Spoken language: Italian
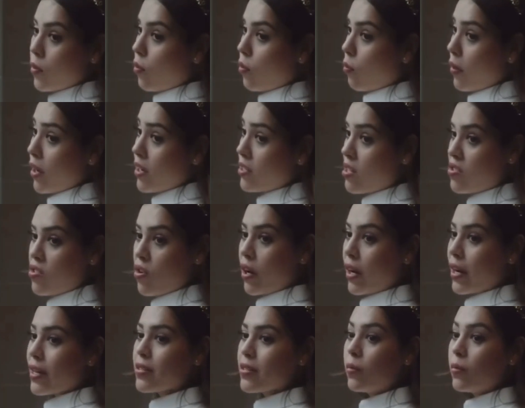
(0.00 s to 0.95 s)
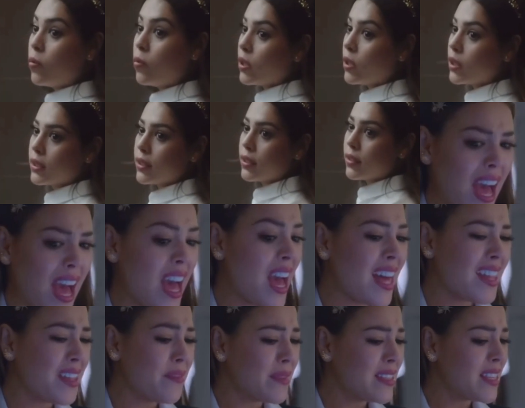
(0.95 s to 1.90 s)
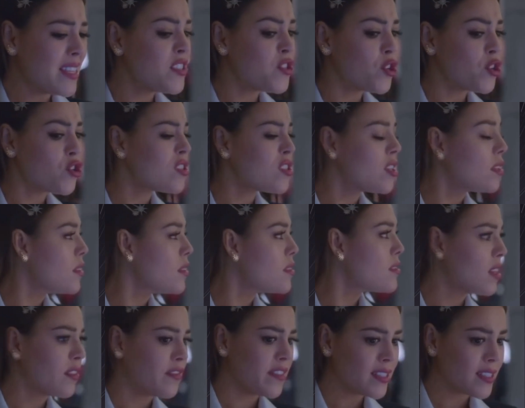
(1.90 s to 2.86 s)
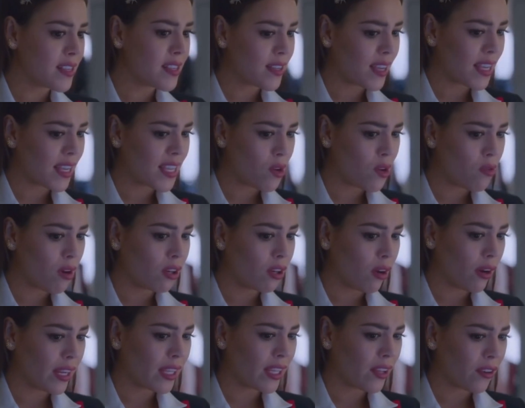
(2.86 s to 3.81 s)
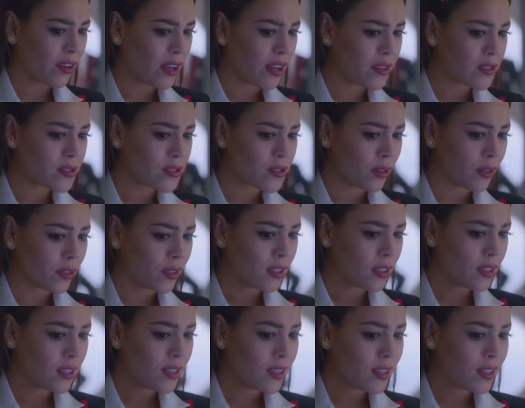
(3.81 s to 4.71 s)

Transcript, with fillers: per quelle occhiaie da cadavere. Si è già fatta sette selfie da quando è entrata, che esagerazione.